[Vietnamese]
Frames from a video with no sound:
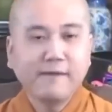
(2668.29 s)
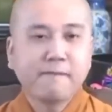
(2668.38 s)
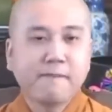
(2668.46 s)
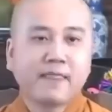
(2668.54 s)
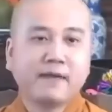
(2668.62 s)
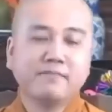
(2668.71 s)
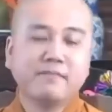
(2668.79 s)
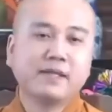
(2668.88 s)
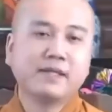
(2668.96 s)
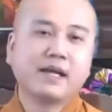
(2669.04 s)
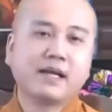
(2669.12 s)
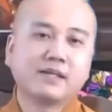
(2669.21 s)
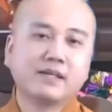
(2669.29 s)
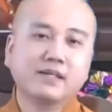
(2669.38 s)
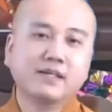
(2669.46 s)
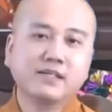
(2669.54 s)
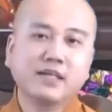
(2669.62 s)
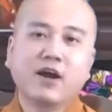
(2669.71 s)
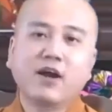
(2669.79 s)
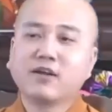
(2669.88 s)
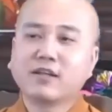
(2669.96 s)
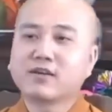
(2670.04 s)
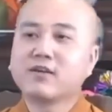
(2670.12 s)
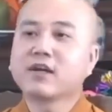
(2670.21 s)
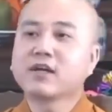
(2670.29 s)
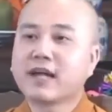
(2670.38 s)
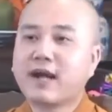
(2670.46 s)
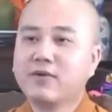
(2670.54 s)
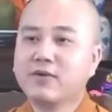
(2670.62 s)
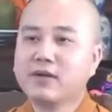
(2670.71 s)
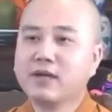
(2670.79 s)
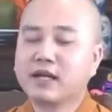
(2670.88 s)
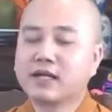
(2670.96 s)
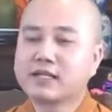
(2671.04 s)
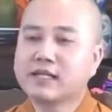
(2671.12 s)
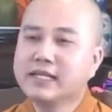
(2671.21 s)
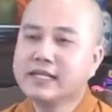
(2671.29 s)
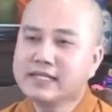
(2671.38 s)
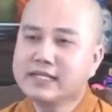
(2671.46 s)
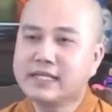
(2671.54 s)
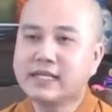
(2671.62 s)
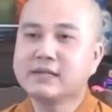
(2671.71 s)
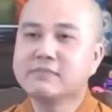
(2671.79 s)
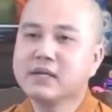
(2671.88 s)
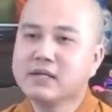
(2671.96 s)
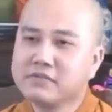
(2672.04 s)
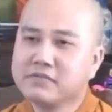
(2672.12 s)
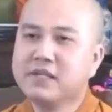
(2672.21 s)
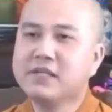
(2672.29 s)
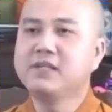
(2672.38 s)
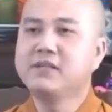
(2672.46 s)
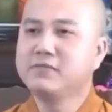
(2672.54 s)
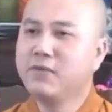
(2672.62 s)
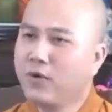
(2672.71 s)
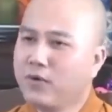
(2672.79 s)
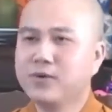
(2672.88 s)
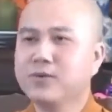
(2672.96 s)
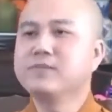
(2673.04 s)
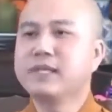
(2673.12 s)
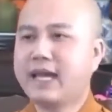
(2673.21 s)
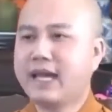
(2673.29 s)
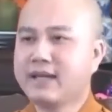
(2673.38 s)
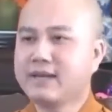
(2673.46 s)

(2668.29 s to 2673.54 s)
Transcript: mình là người nho ta có cái câu là kiến nghĩa bất vi vô dũng giả